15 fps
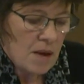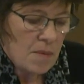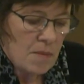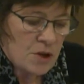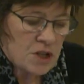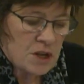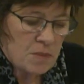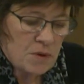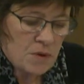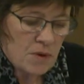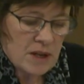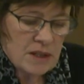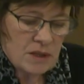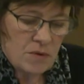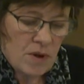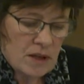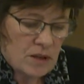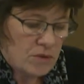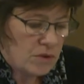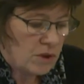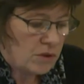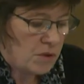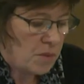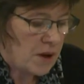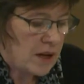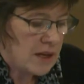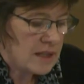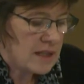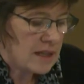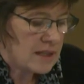manger bio en restauration
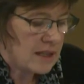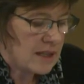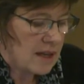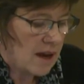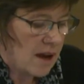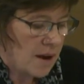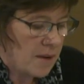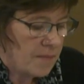d'entreprise, etc.